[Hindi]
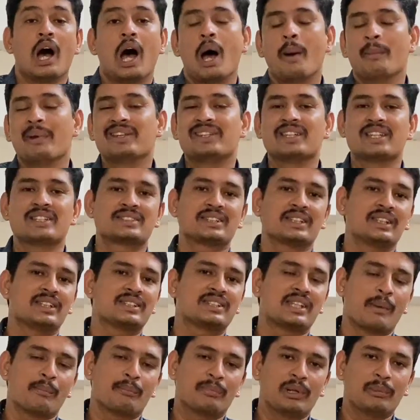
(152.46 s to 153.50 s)
हमें जैसे ही
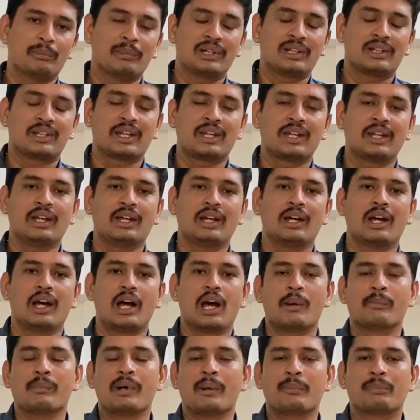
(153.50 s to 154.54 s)
सैंपल मिलते हैं
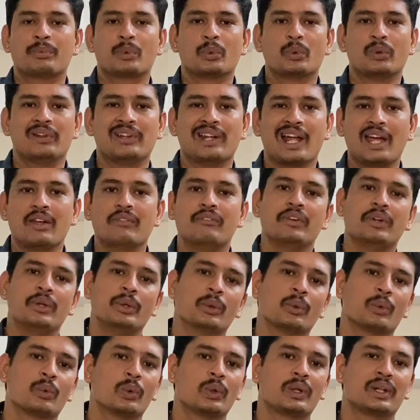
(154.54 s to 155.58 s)
हम आपको लाइव
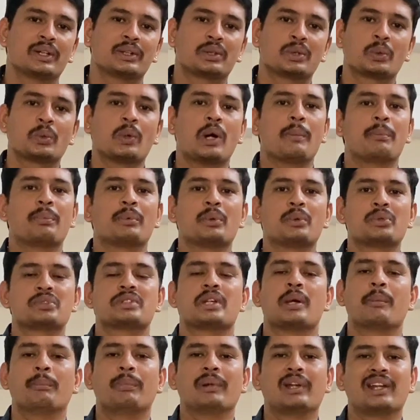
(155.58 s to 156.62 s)
वीडियो कॉल के थ्रू आपको
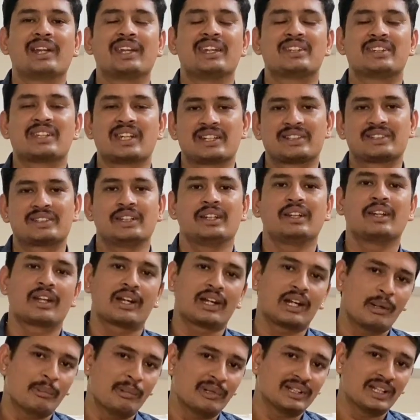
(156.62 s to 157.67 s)
सैंपल की टेस्टिंग
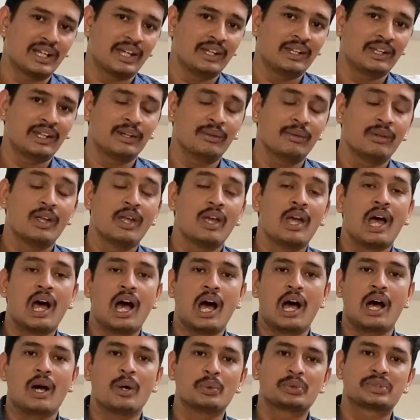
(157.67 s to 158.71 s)
करना बताएंगे
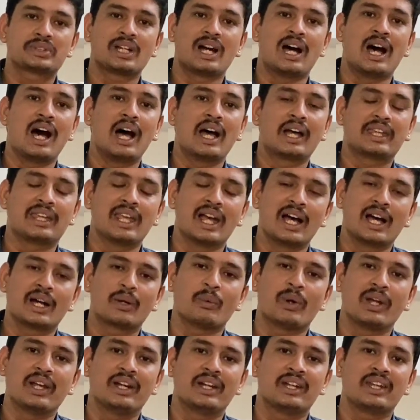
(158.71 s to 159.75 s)
आ, उसका क्या
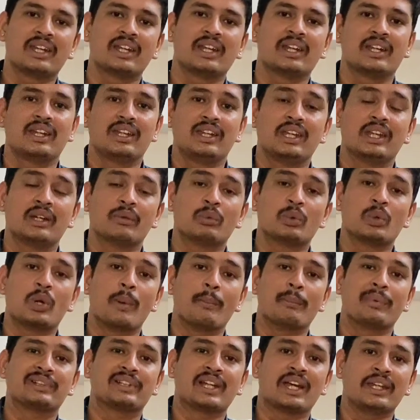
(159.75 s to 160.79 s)
क्वालिटी है नहीं है वो
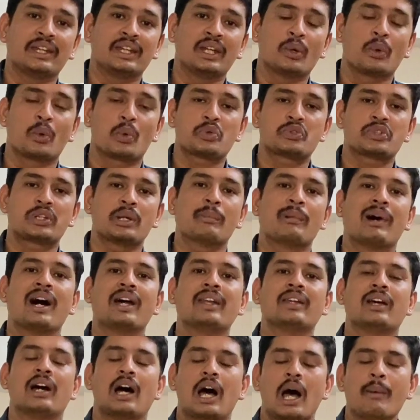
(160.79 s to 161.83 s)
हम बताएंगे और उसके
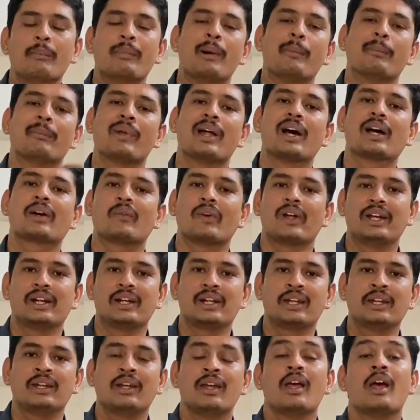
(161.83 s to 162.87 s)
बाद हम अपना
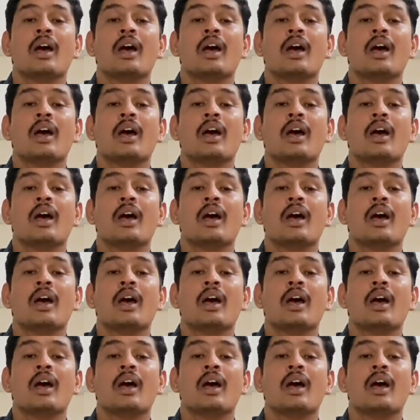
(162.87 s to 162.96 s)
क्वालिटी